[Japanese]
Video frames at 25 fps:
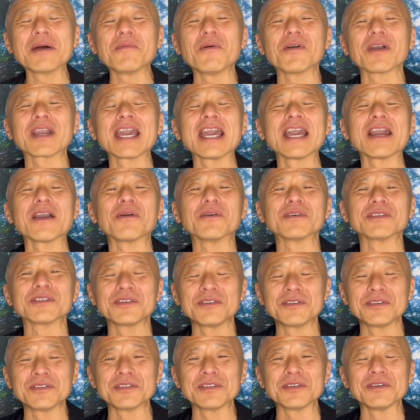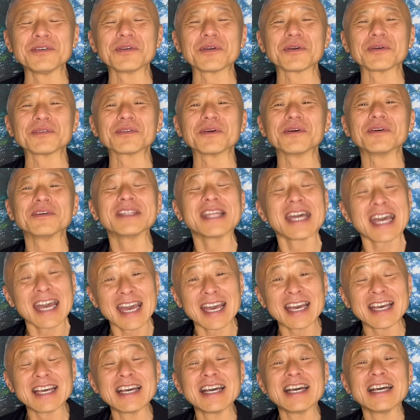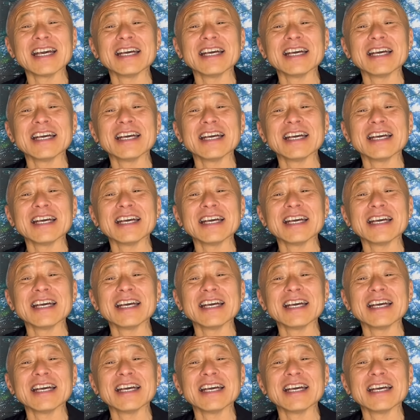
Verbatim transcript: もう警護するということで、